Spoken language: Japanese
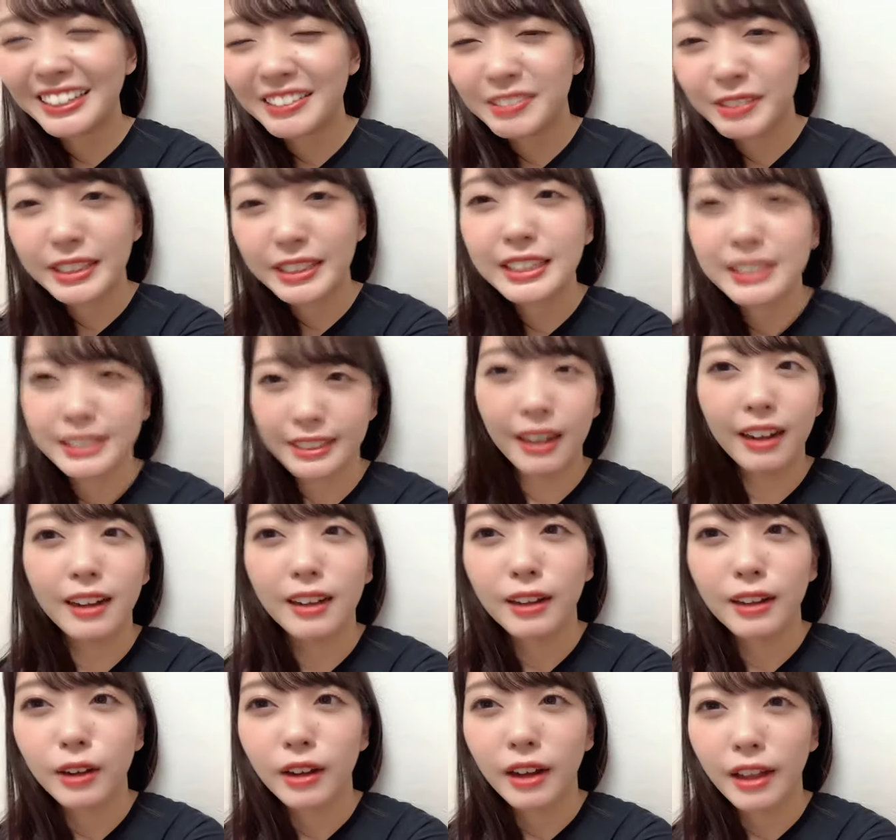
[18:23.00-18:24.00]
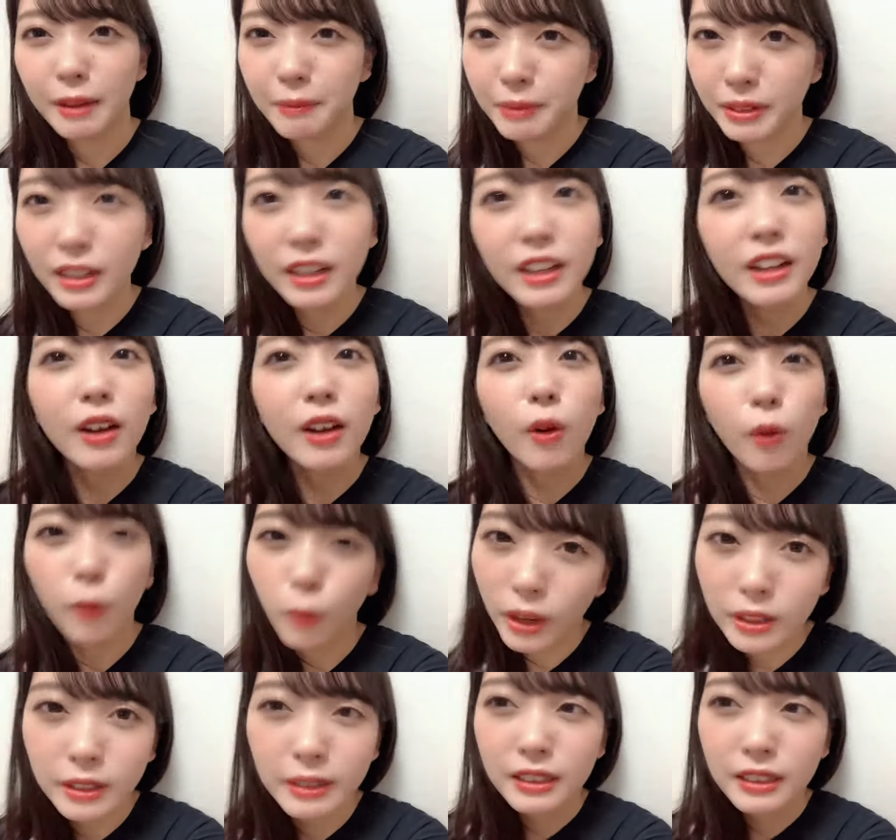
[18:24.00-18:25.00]
私が早めに終
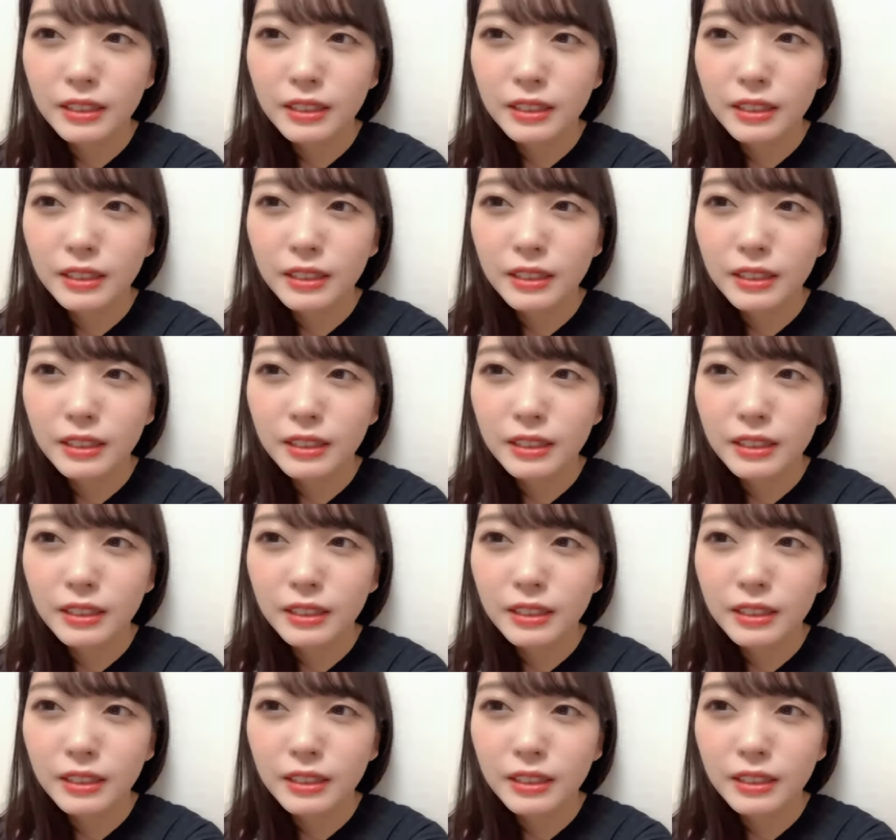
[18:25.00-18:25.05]
わる